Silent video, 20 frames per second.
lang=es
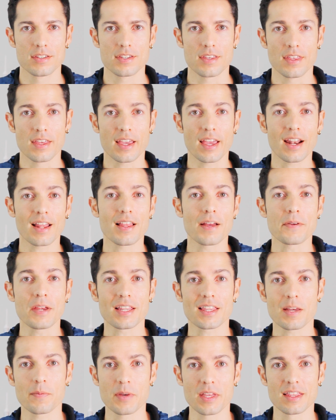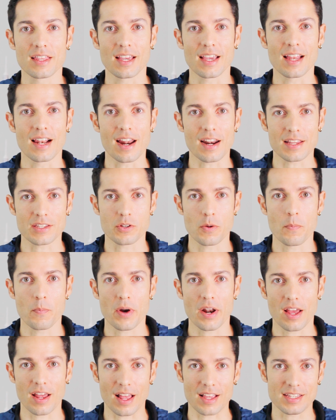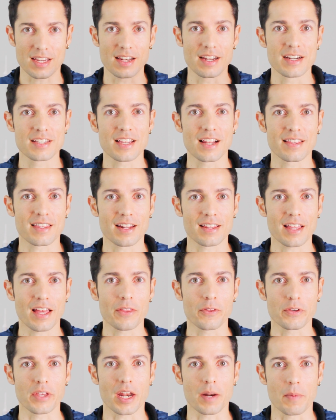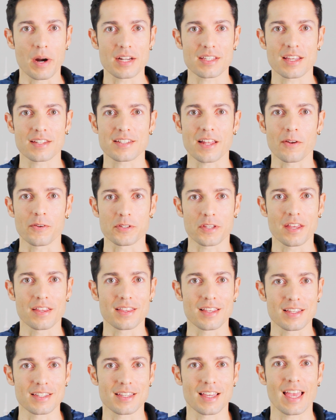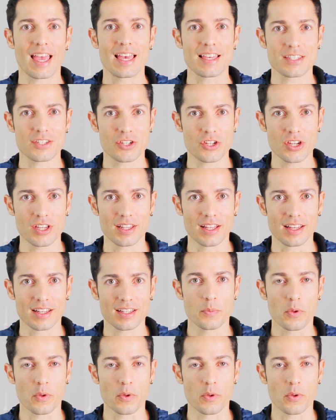Si dijeran abiertamente que la razón para salirse del tratado y armarse hasta los dientes es China,